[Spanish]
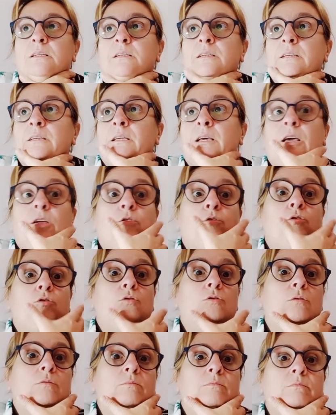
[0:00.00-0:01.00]
Y
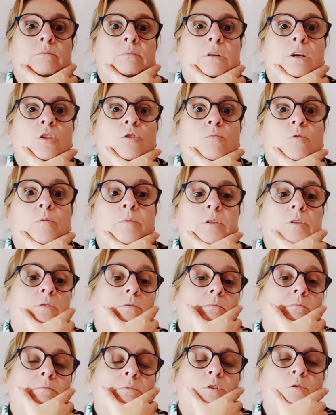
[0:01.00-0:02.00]
quedó, quedó
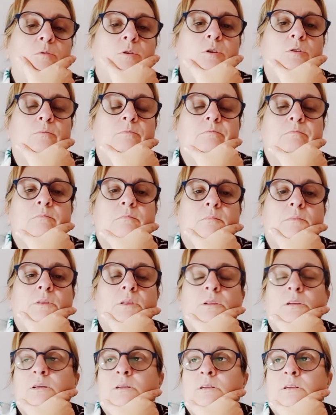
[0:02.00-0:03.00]
movido, pero bueno,
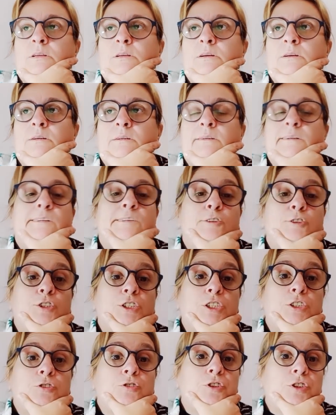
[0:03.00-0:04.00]
lo
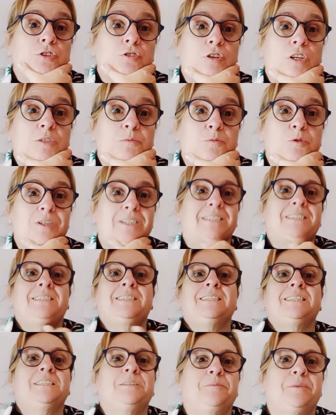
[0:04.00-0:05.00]
siento, siento las
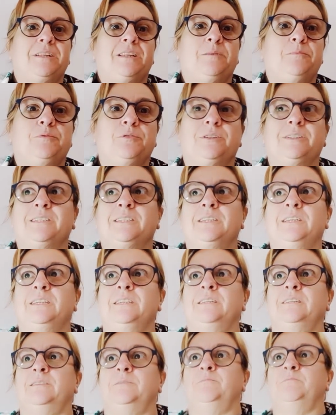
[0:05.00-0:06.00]
molestias de verdad, porque es
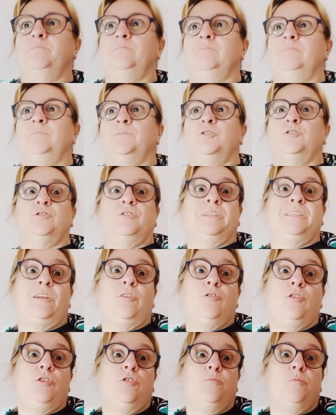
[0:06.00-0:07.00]
que em, no, es
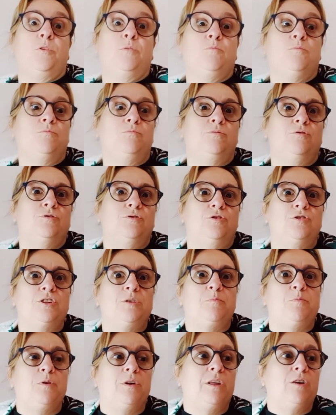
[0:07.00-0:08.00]
algo que no, no,
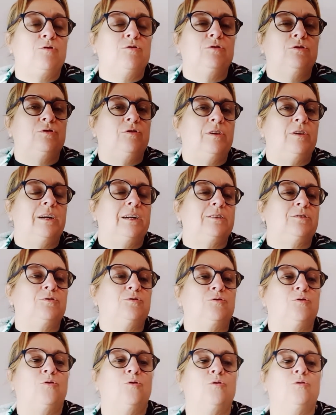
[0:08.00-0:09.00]
se puede controlar
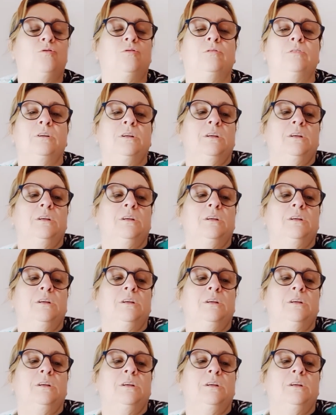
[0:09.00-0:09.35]
todo